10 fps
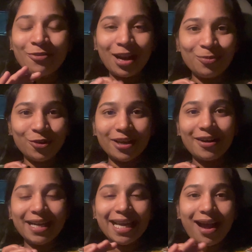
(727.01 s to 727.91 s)
వాళ్ళ
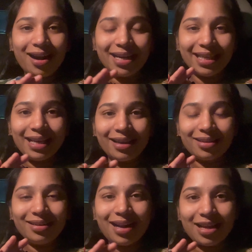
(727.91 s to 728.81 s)
ముగ్గురు అంటే ఆంటీ,
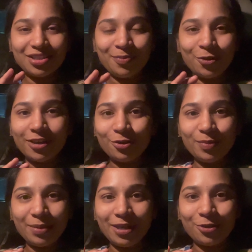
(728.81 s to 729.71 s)
అంకిల్, రాజా ముగ్గురు
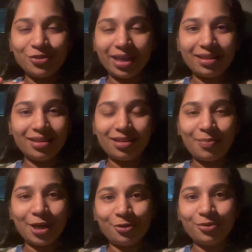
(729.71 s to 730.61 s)
బీబీక్యూ చికెన్
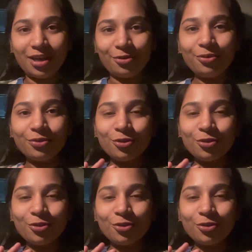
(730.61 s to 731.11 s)
తిందాం అనుకున్నారు.